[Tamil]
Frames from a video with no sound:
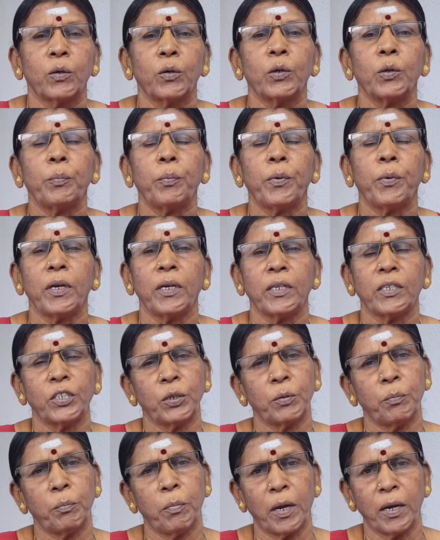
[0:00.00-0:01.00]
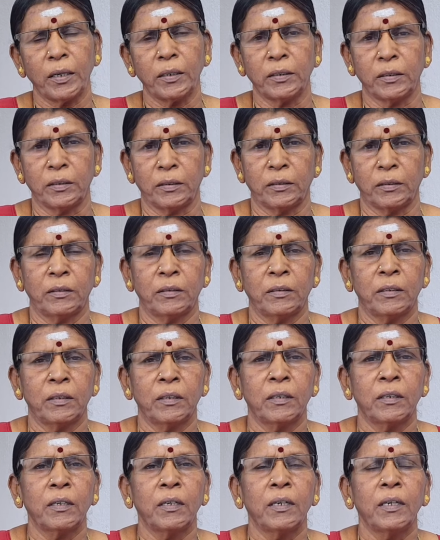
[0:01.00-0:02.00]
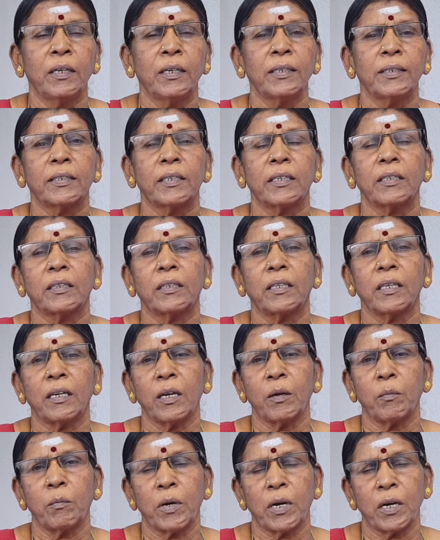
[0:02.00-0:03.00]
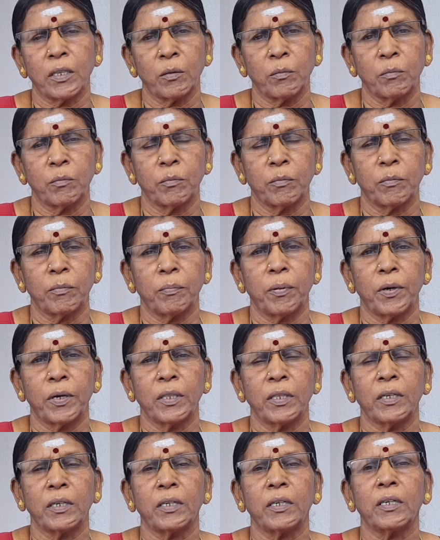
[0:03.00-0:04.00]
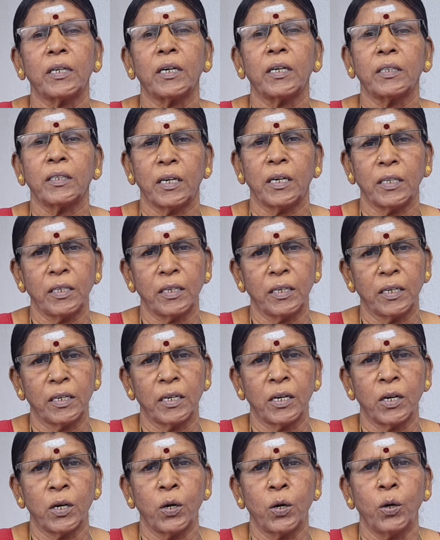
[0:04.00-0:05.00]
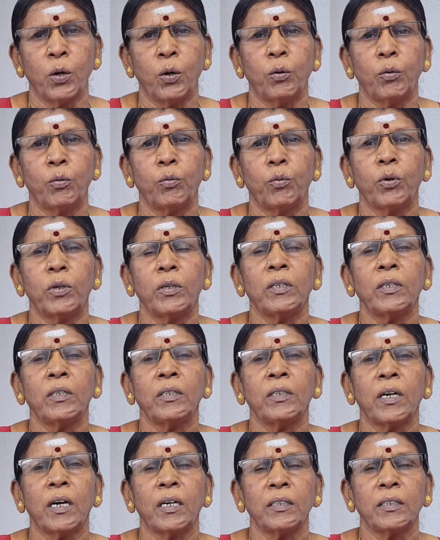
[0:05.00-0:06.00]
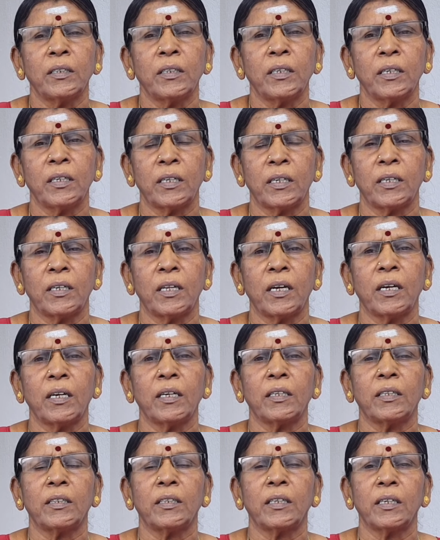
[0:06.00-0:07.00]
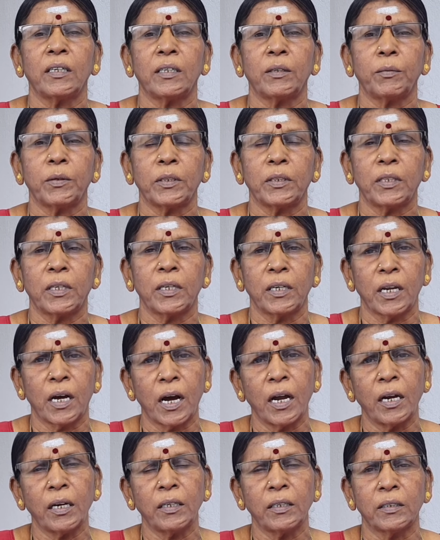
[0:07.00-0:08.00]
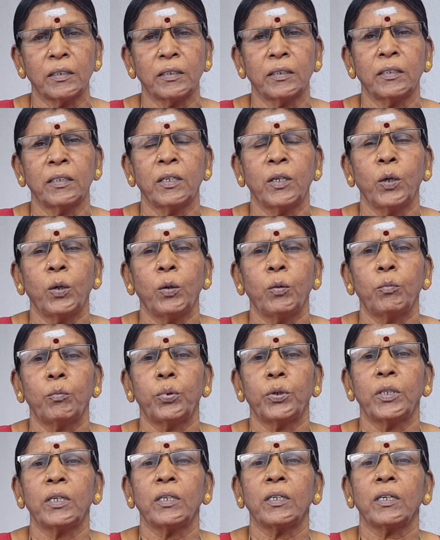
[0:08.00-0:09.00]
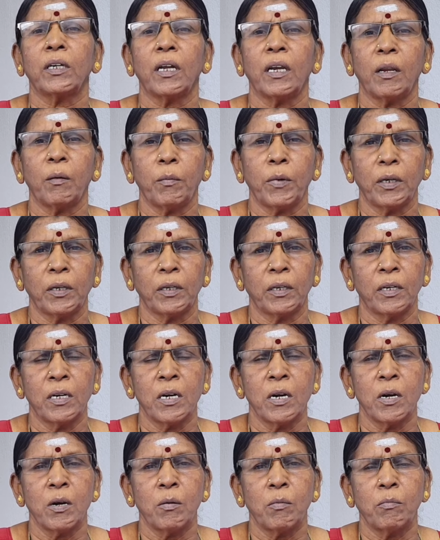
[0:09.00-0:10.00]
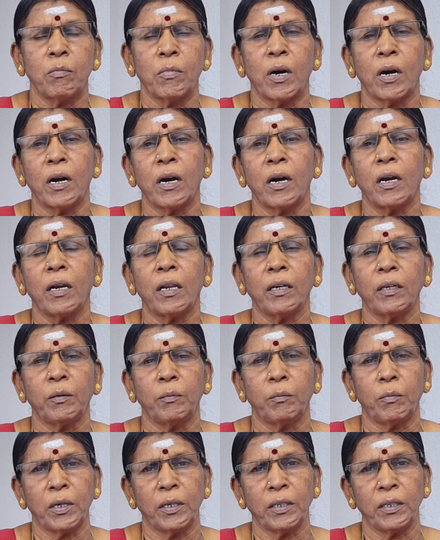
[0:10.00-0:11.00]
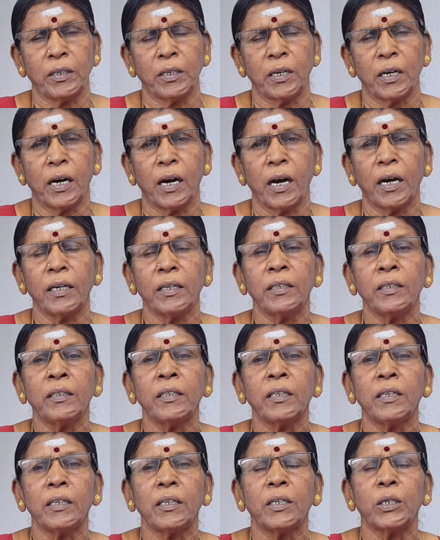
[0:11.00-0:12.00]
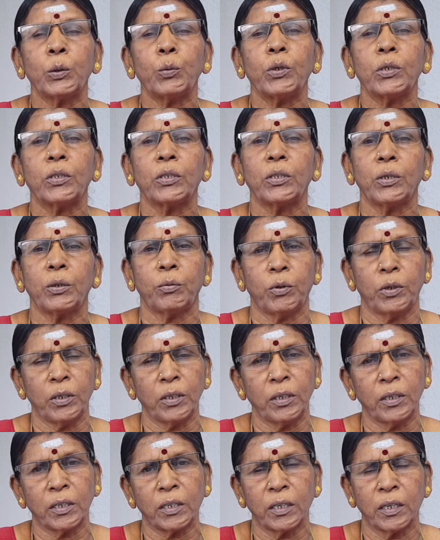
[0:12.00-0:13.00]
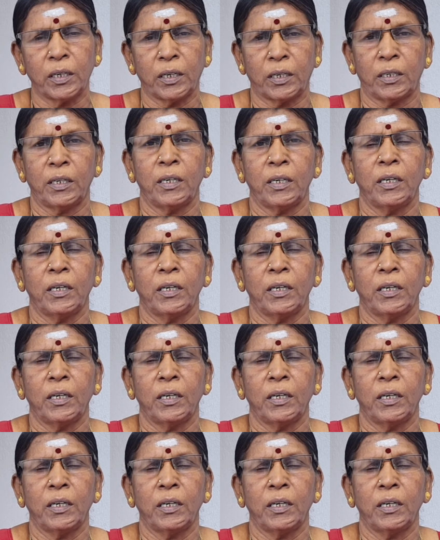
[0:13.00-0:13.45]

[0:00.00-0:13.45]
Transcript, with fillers: குரு பெயர்ச்சி பலன் சித்திரை மாதம் பதினெட்டாம் தேதி ஒன்று அஞ்சு ரெண்டாயிரத்தி இருபத்தி நாலு புதன்கிழமை மாலை மணி ஐந்து இருபத்தி ஒன்றுக்கு